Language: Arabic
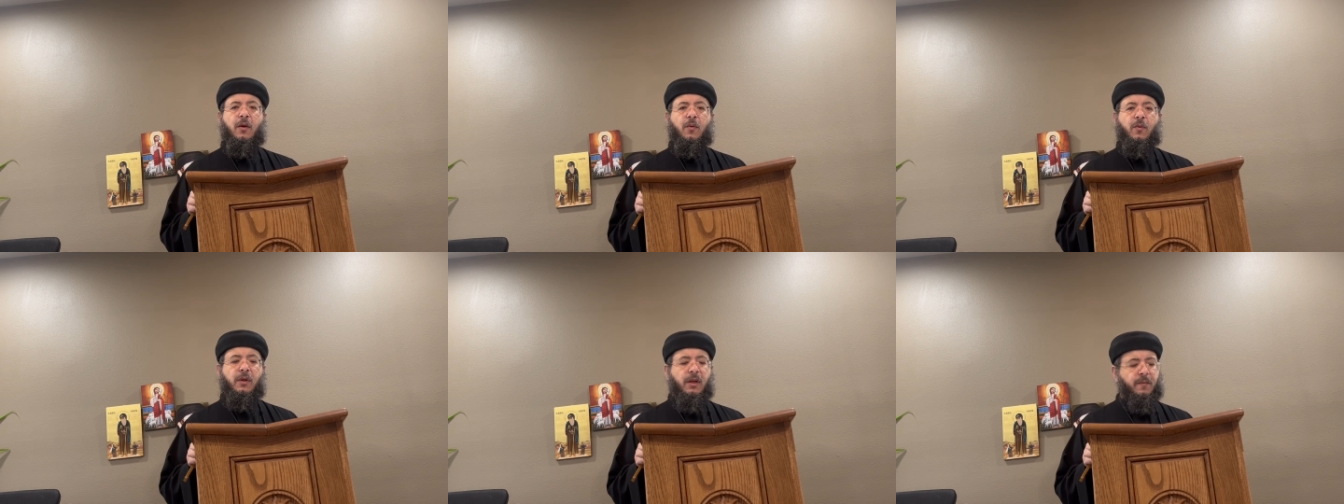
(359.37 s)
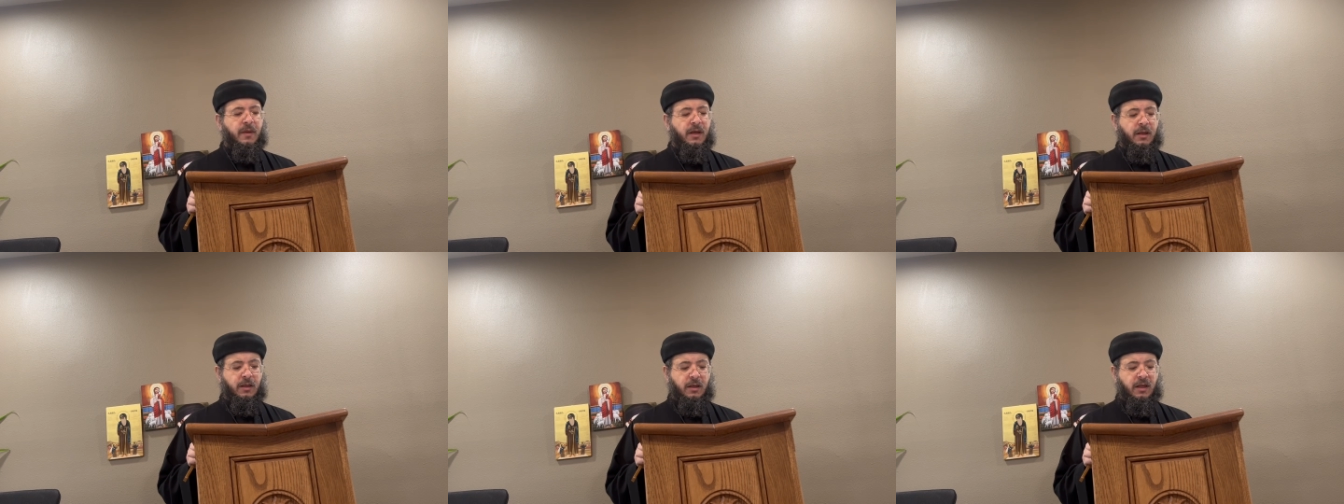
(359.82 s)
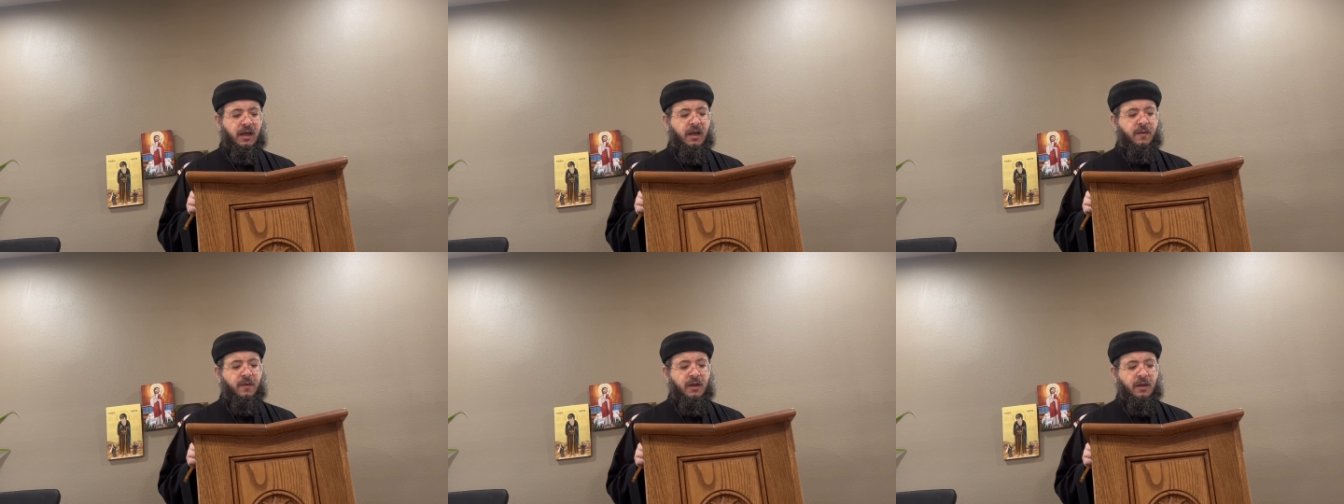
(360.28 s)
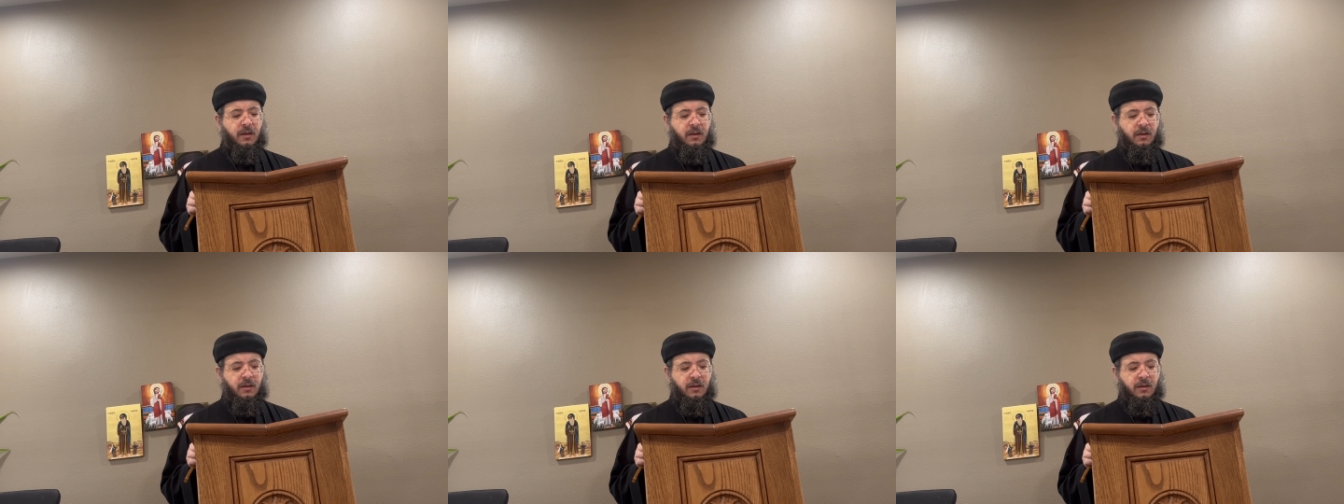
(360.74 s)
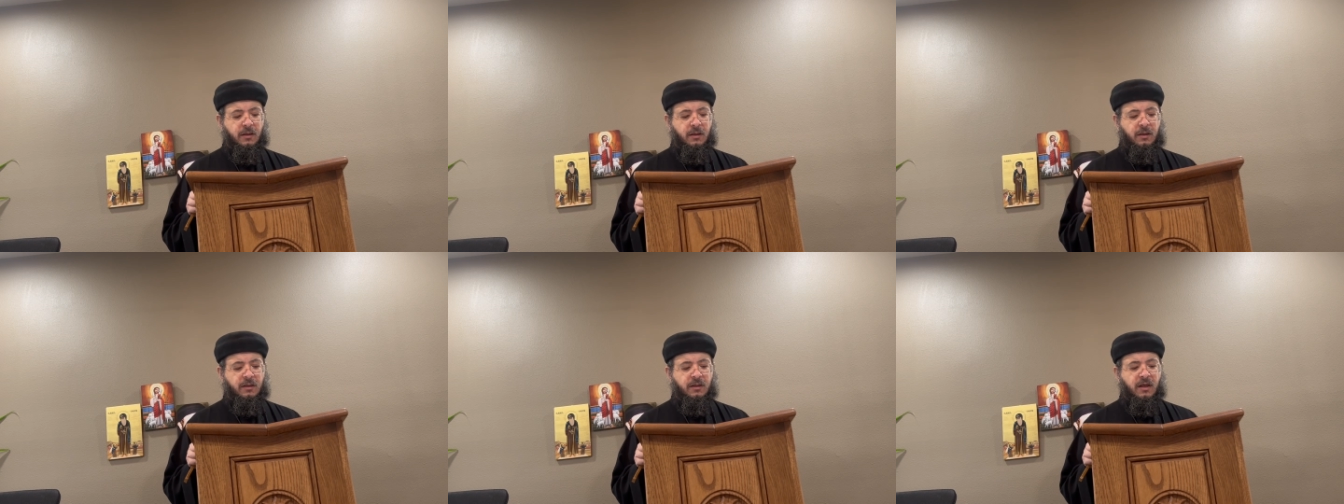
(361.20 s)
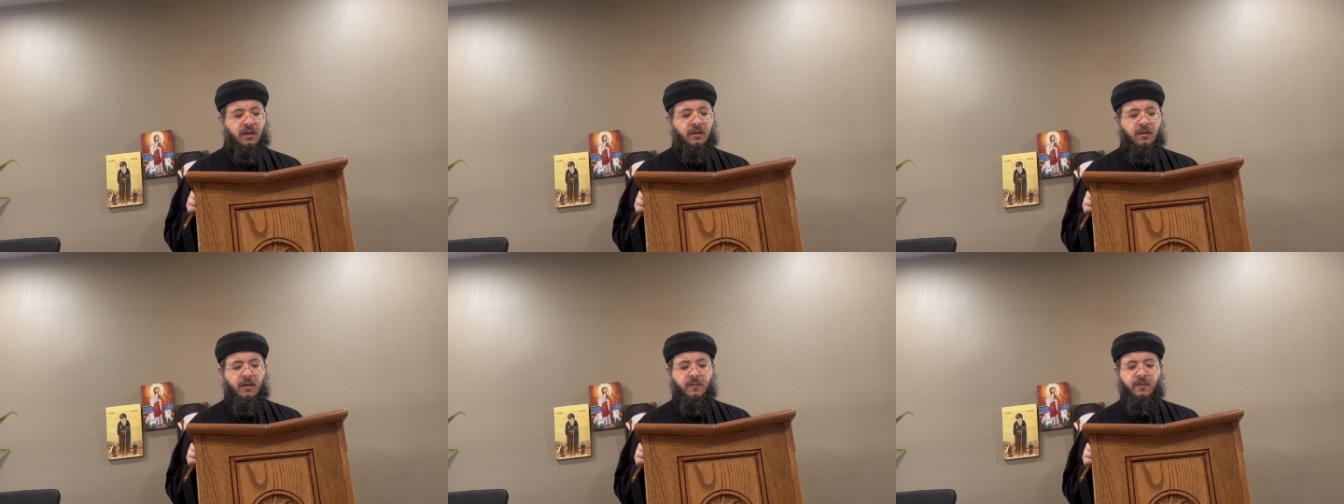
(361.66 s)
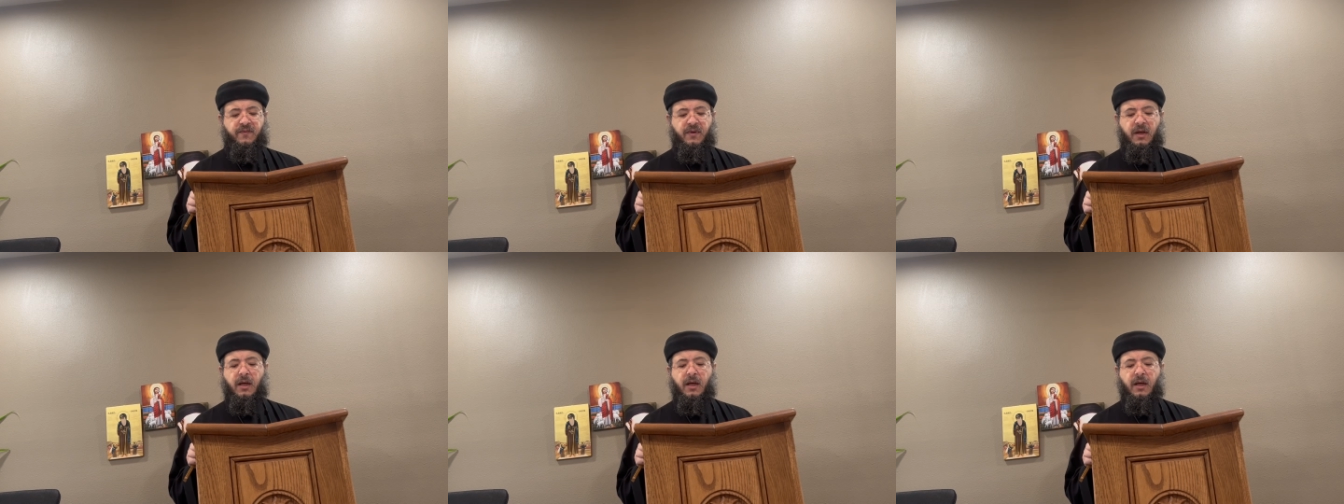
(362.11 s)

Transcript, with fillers: ونبقى نقابل السيد الرب في